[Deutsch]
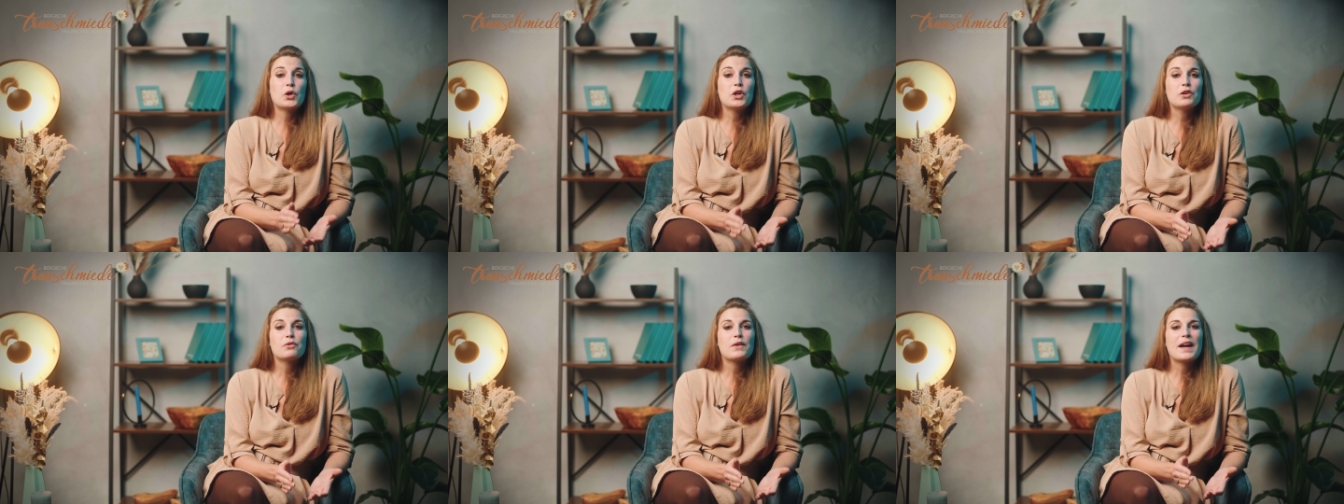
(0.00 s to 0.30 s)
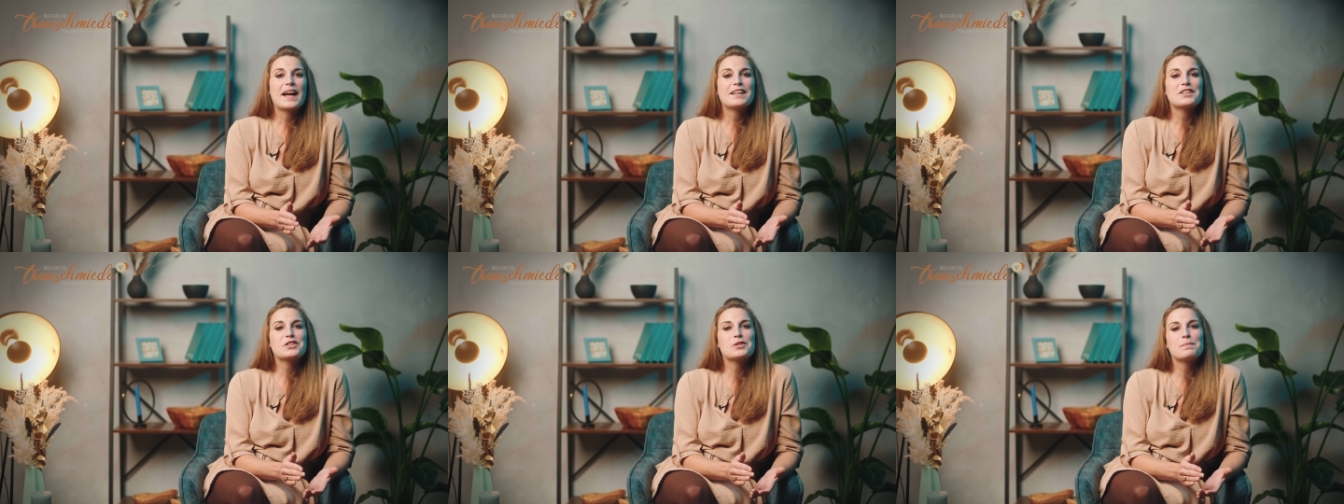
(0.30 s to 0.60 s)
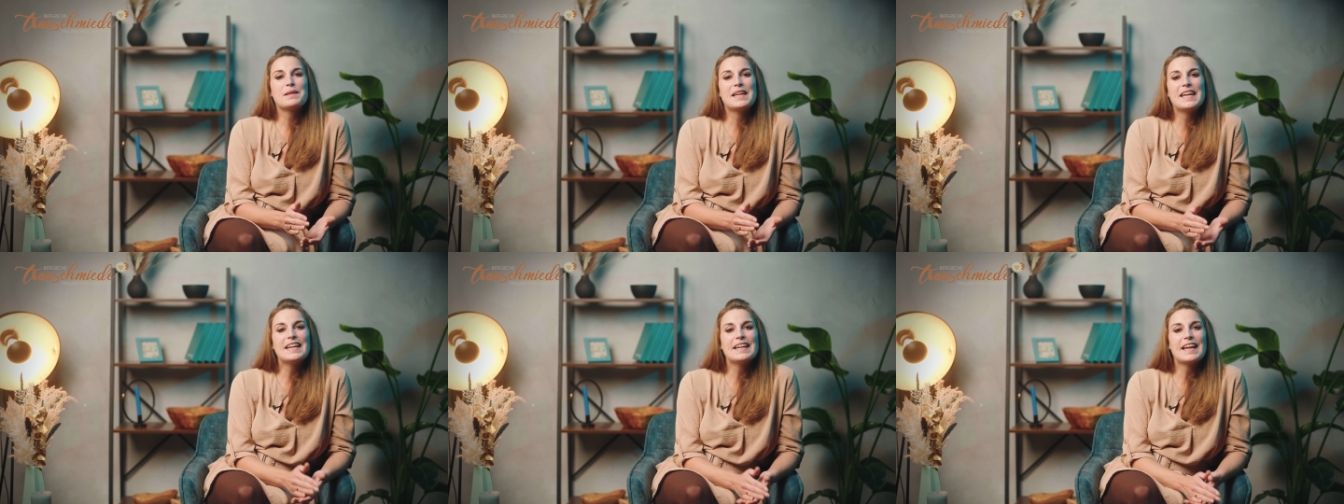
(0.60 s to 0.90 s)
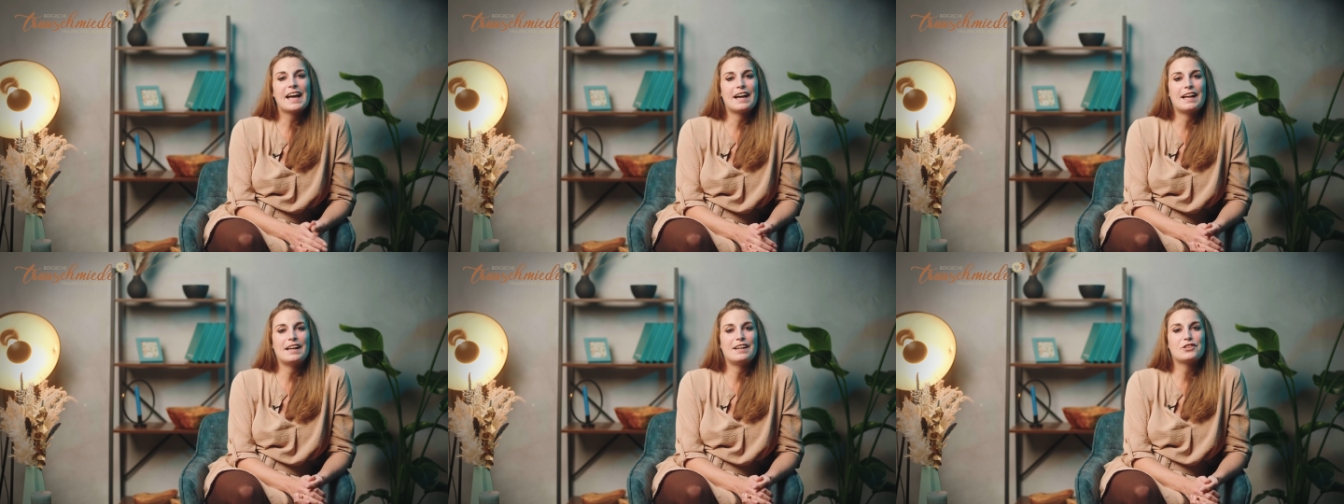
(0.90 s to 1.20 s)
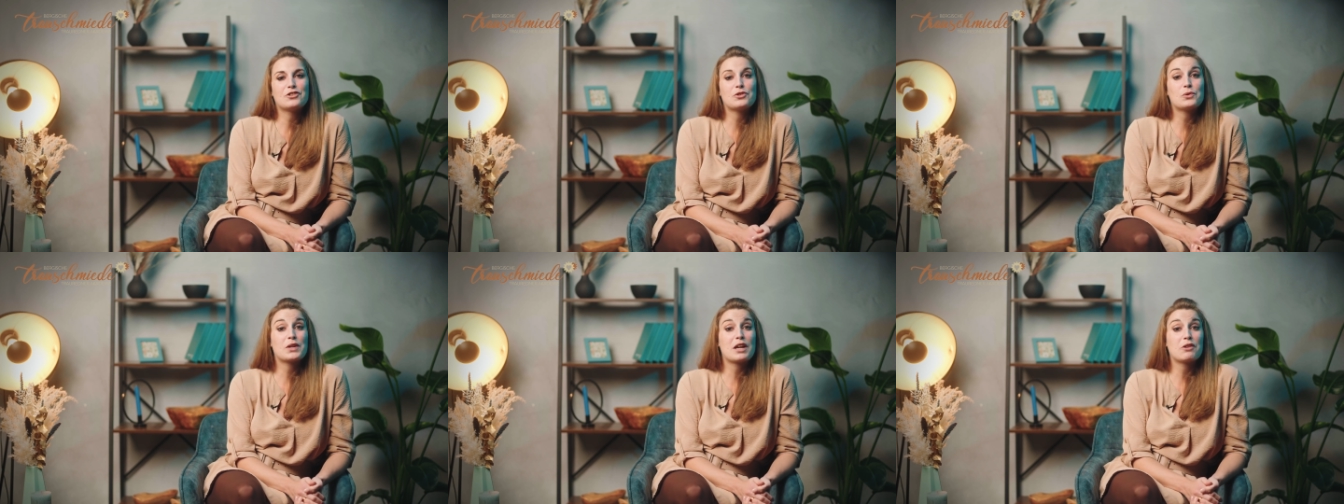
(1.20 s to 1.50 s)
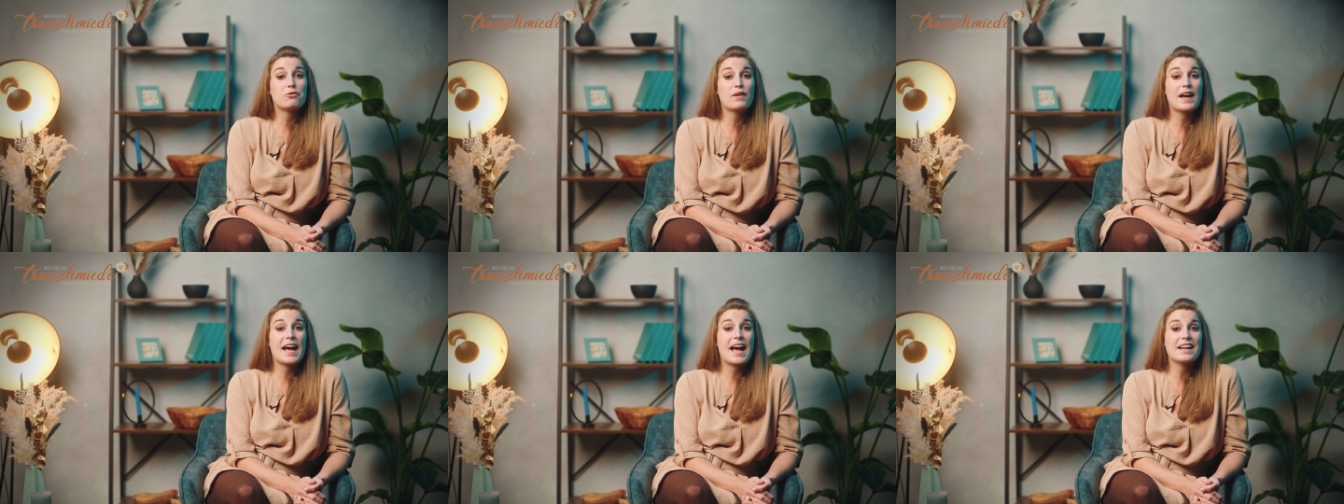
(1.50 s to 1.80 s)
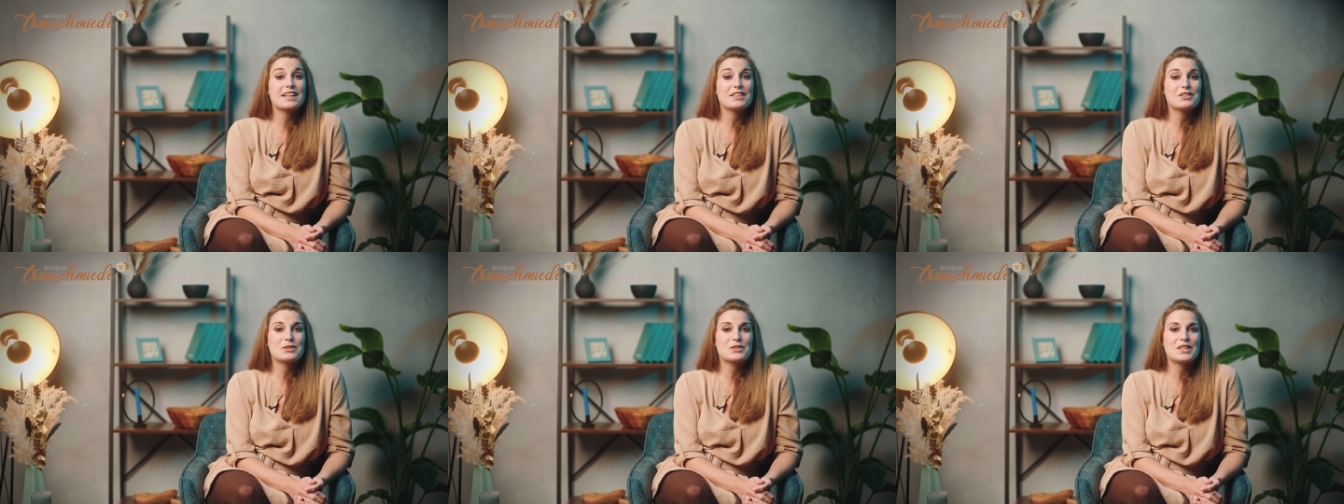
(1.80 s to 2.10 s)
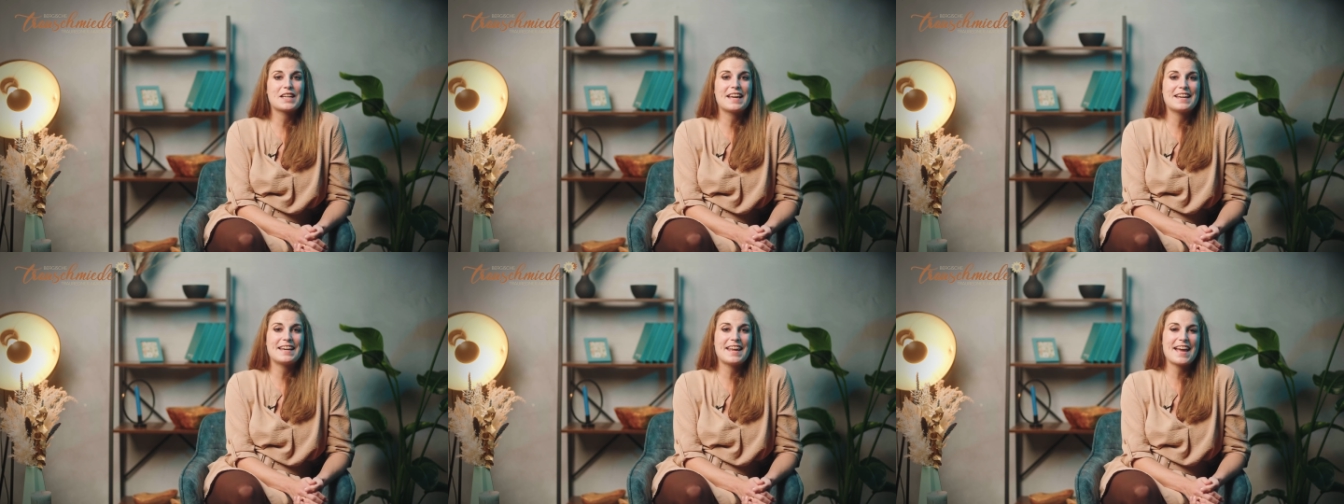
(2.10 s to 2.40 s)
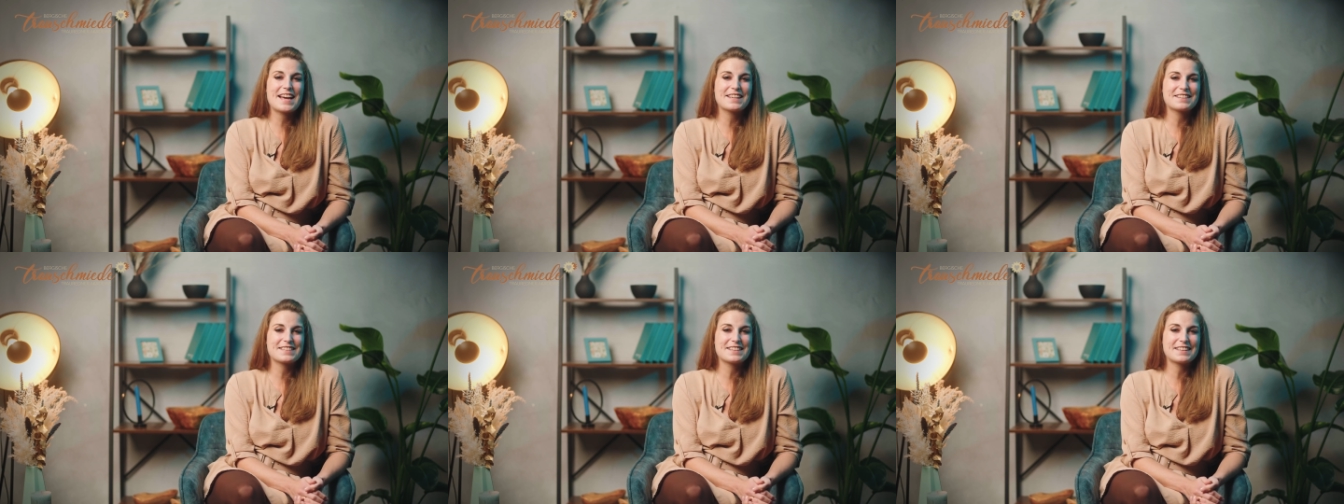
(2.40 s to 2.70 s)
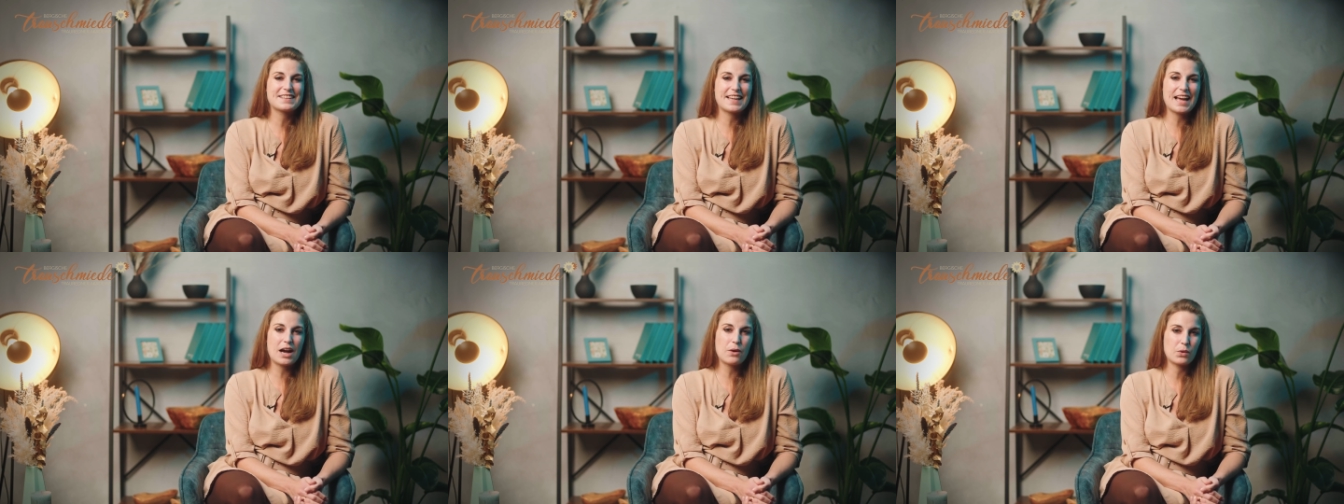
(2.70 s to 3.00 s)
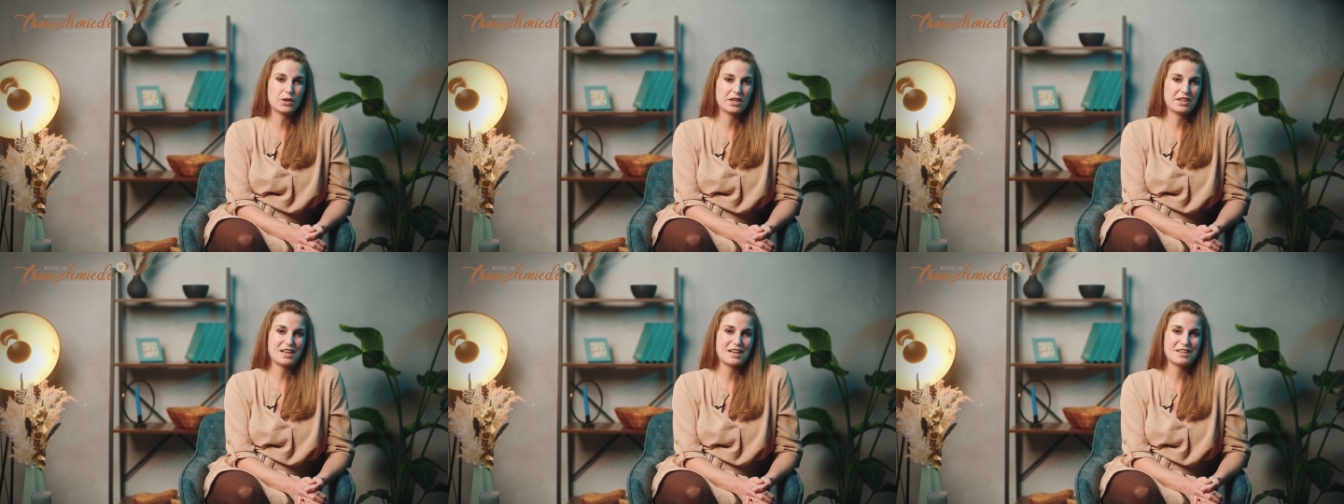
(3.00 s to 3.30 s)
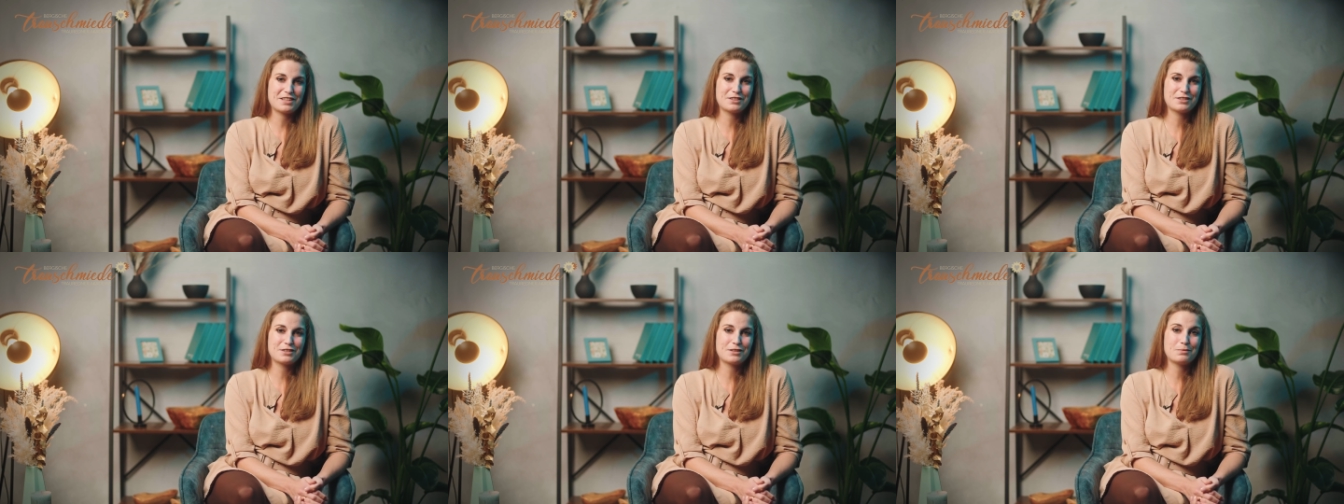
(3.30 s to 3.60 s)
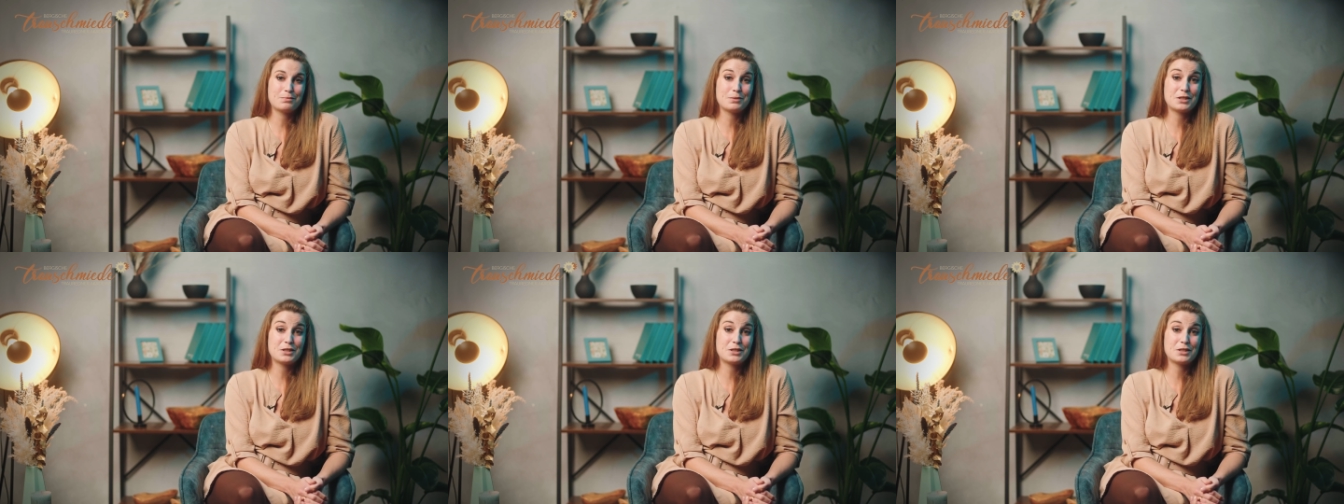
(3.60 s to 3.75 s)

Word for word: Rückfragen zum Inhalt oder Fragen zu deinen ersten Trauungen hast.